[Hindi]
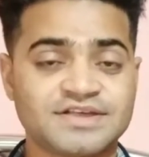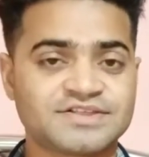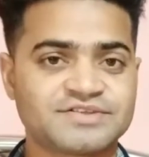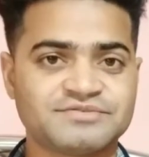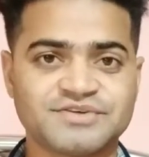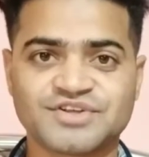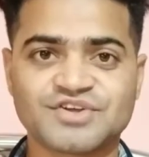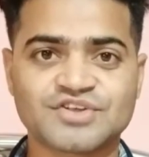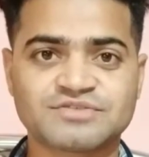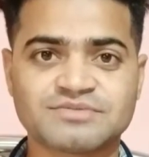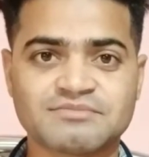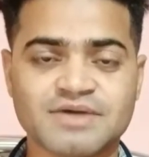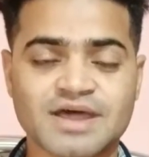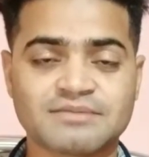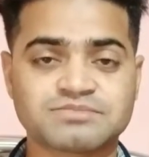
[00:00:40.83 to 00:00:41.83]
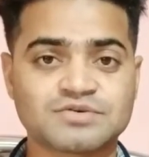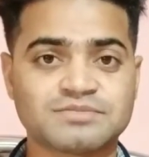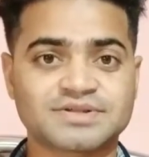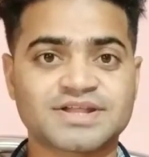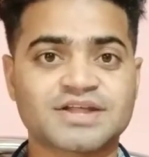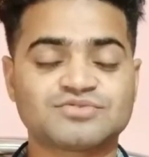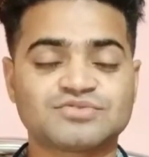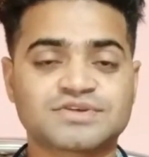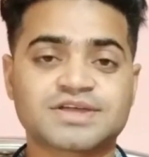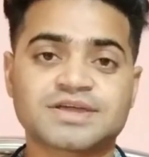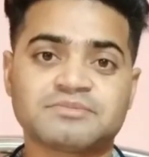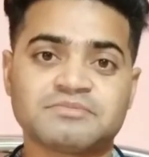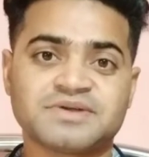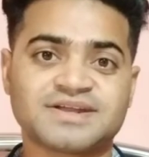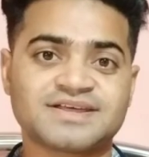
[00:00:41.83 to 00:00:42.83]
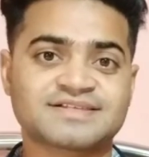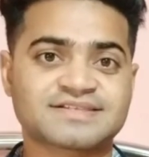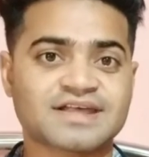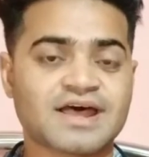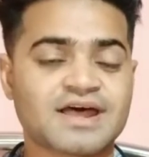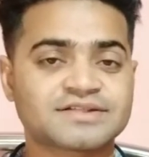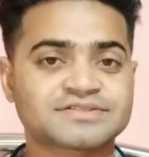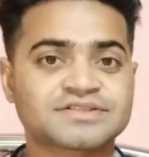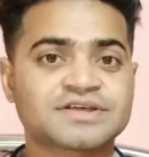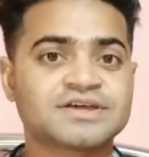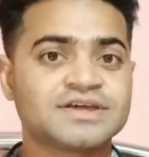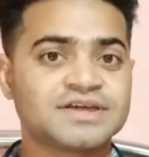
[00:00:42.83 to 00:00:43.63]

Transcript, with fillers: इस वीडियोस में मैं आपको बता दूं कि मेरे साथ